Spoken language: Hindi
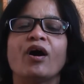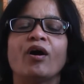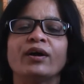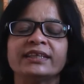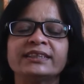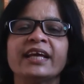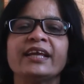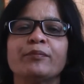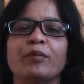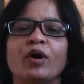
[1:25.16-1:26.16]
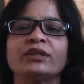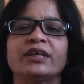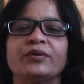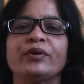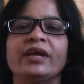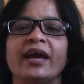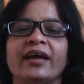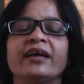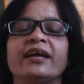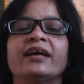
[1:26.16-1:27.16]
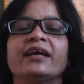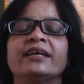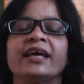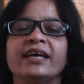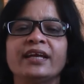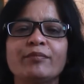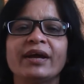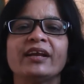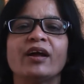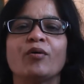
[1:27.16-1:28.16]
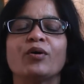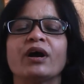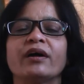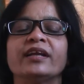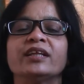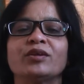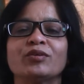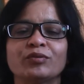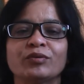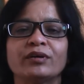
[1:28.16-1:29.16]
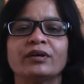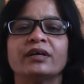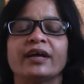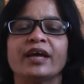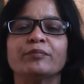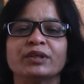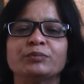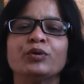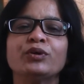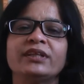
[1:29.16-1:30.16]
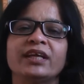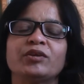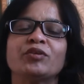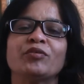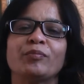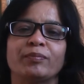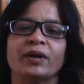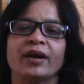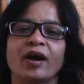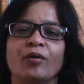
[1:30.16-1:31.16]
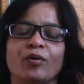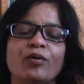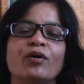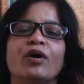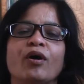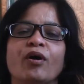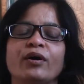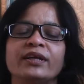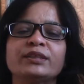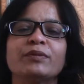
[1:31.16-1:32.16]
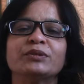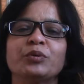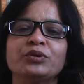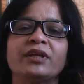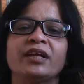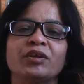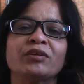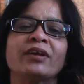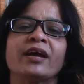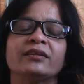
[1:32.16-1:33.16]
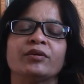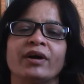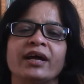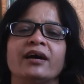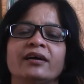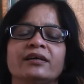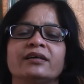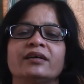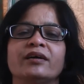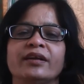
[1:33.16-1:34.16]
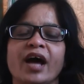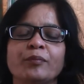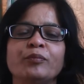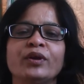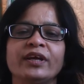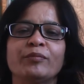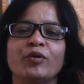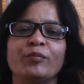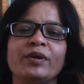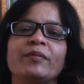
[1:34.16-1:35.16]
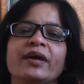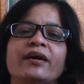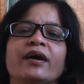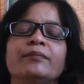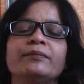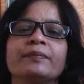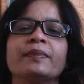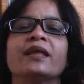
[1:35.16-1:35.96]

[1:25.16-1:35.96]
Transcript: और इसके लिए बहुत ज़रूरी है कि इन महिलाओं का नेतृत्व एक मजबूत नेतृत्व खड़ा हो और इस मजबूत नेतृत्व के द्वारा नागपुर की भूमि में हम